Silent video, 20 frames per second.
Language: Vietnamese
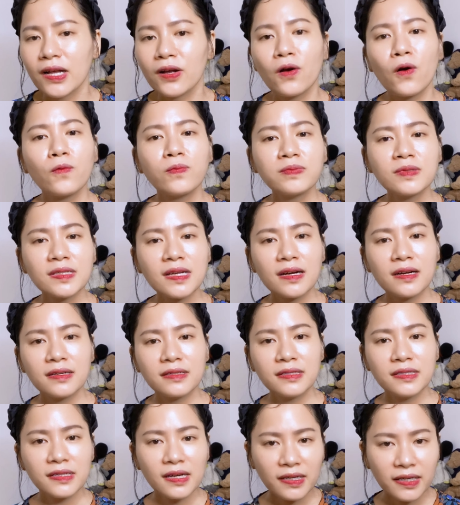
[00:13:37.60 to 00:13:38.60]
Khung
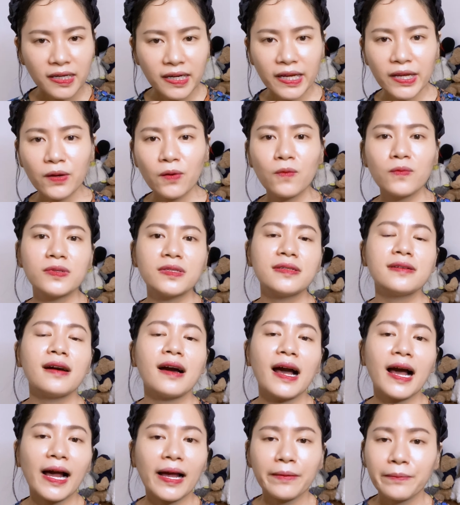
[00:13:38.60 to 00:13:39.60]
giờ trước khi ngủ trưa
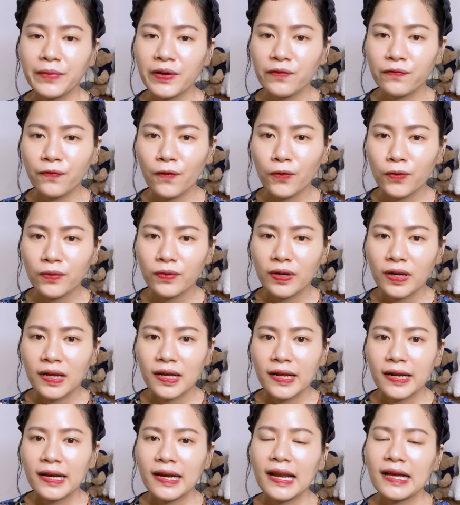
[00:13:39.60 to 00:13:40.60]
hai mươi phút
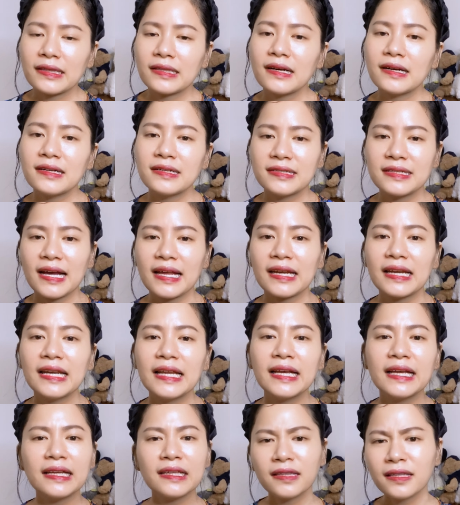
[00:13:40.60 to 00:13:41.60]
là thời gian
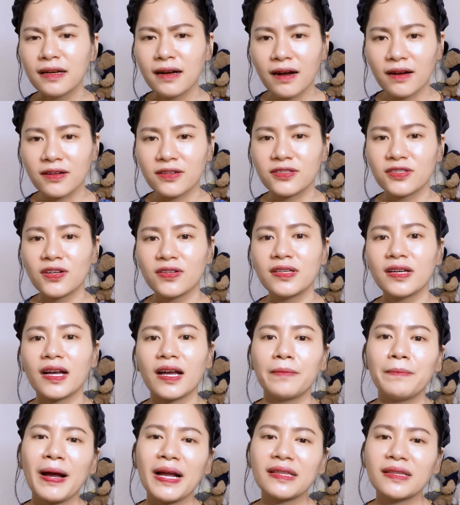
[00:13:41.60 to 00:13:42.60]
lý tưởng cho những
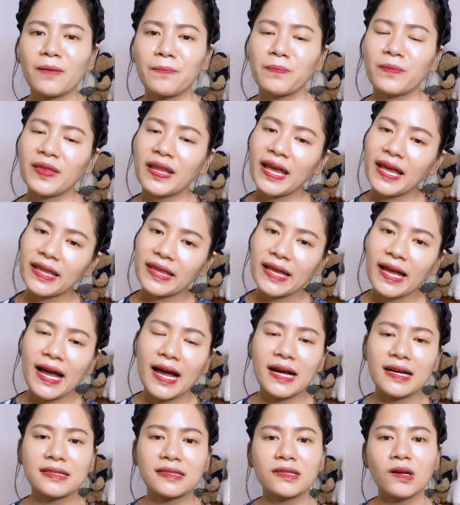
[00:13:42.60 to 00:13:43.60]
cái bài tập nhẹ
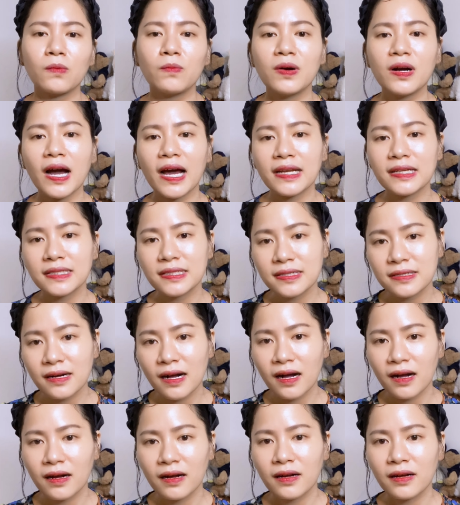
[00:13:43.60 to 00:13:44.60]
nhàng sau bữa ăn
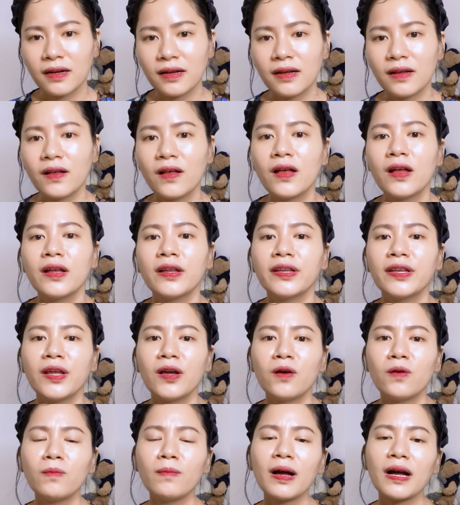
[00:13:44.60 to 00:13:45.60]
trưa.
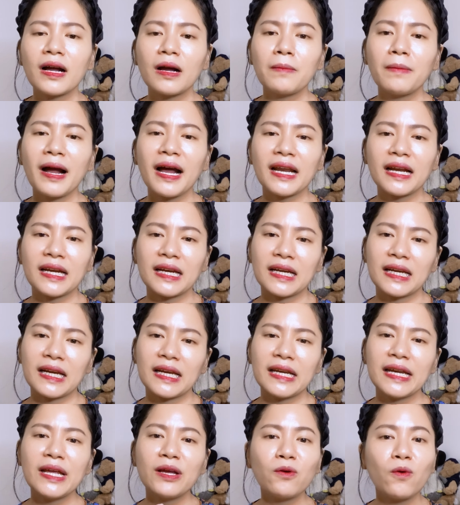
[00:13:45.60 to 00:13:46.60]
Nếu mà các bạn
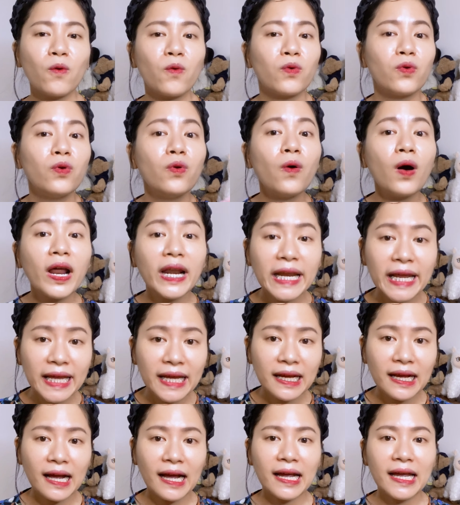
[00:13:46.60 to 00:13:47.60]
đi ngủ luôn ý,
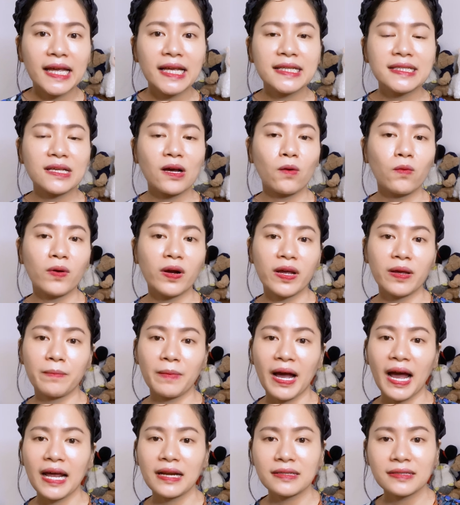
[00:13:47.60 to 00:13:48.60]
ngay sau khi
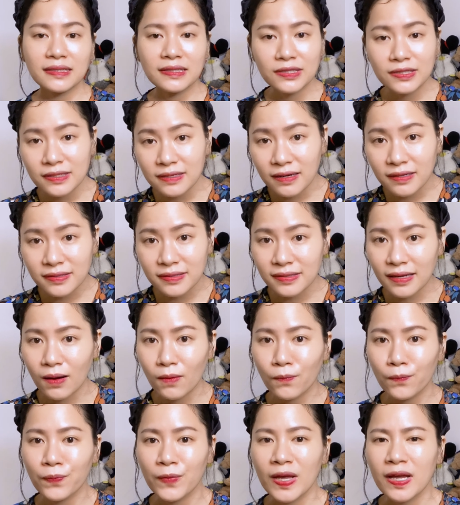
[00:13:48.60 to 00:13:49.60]
mà ăn trưa
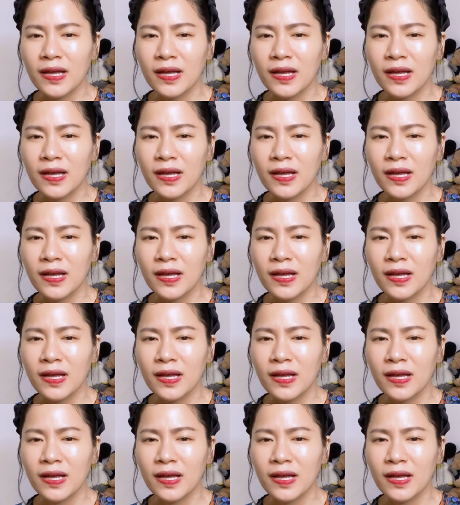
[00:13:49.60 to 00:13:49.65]
xong